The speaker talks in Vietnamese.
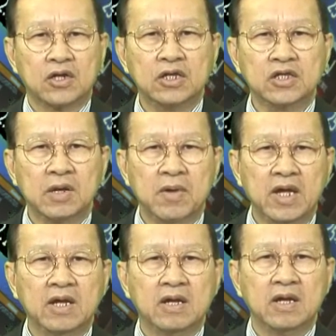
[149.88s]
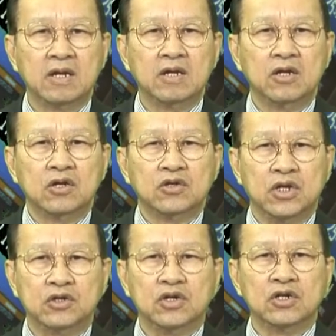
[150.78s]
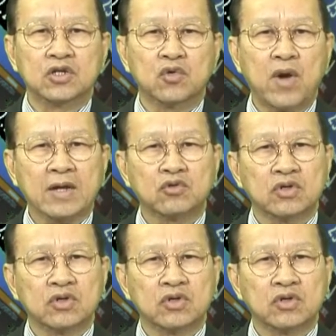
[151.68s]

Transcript: Kinh tế Mỹ Thị trường chứng khoán